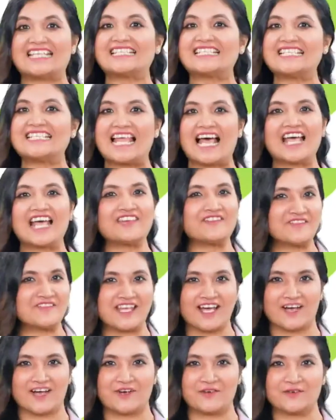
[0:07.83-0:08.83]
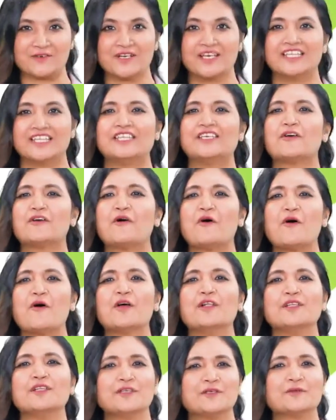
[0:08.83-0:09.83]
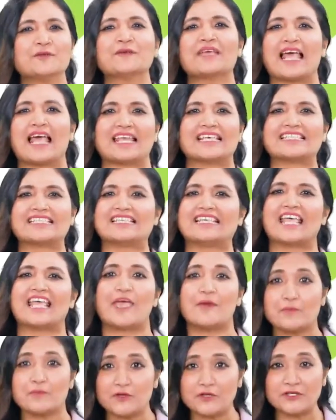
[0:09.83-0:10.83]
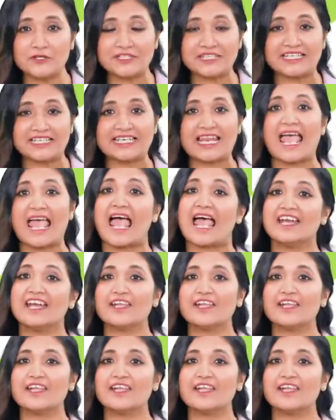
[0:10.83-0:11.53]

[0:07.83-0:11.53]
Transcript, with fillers: के बारे में आज की इस वीडियो में मैं आप लोगों से बात करने वाला हूँ अगर ये फ़ोन आप